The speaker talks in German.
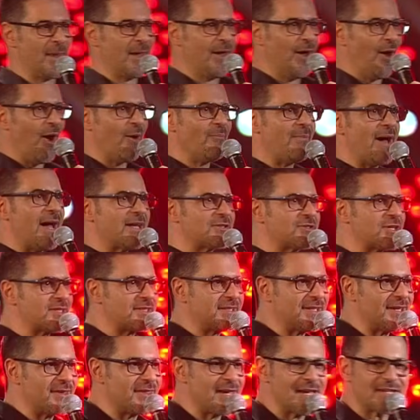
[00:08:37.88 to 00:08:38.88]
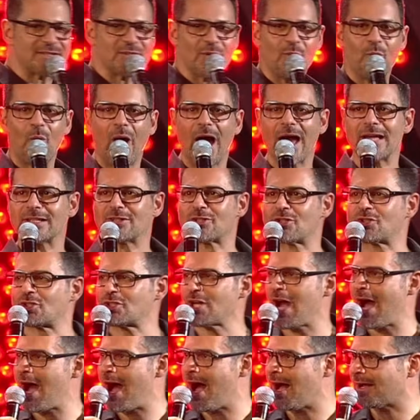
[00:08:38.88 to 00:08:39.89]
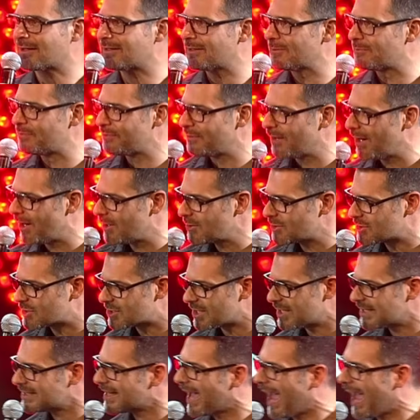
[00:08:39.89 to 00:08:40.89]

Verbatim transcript: Her Majesty, there's a white shark approaching